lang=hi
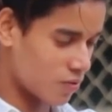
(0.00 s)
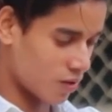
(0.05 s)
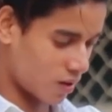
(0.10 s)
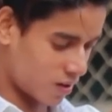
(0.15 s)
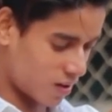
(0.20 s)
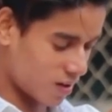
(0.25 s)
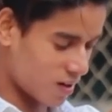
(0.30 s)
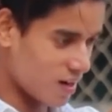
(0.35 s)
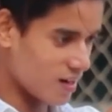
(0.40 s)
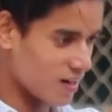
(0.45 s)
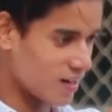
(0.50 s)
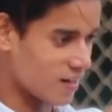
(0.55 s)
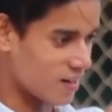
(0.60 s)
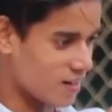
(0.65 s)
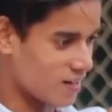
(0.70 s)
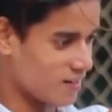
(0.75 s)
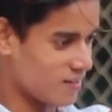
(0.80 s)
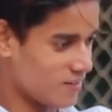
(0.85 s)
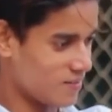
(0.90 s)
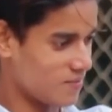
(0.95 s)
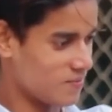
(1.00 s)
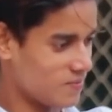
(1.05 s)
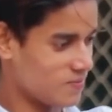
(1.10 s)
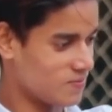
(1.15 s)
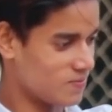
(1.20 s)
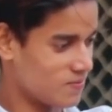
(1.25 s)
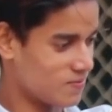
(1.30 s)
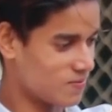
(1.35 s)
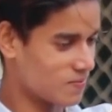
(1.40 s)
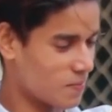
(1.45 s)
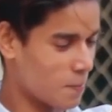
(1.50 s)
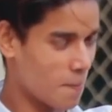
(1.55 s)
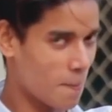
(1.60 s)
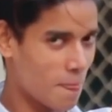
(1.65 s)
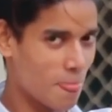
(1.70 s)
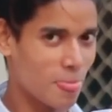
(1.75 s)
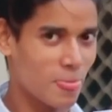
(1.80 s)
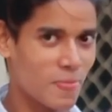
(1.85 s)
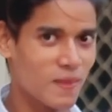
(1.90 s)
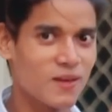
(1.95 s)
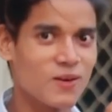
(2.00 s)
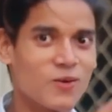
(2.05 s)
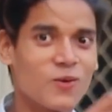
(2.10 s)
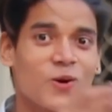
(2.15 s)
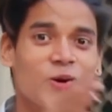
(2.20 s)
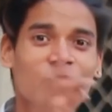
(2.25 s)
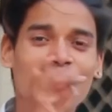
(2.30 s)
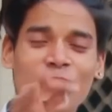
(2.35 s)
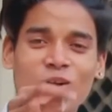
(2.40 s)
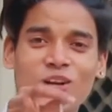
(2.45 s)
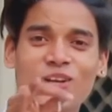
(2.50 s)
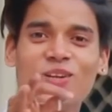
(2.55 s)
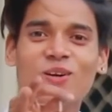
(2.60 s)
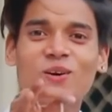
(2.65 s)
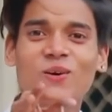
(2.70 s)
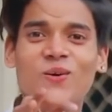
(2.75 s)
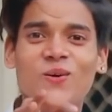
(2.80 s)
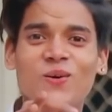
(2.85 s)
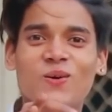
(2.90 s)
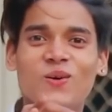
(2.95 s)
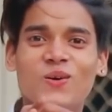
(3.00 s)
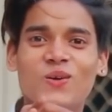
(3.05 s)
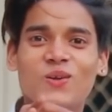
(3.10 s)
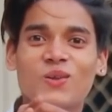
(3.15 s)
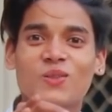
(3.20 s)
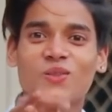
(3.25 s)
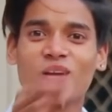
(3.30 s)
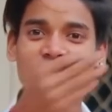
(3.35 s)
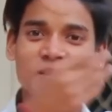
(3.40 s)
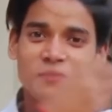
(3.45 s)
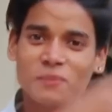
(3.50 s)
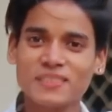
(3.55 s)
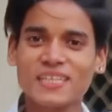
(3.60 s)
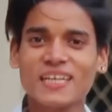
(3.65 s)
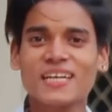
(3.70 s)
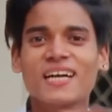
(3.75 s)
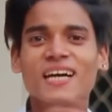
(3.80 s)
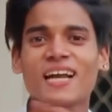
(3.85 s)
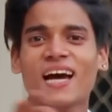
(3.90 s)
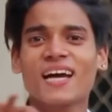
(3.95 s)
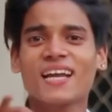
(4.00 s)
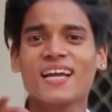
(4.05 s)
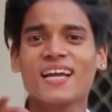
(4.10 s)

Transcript: चक्कर आ रहे और रोक लियो सच में चक्कर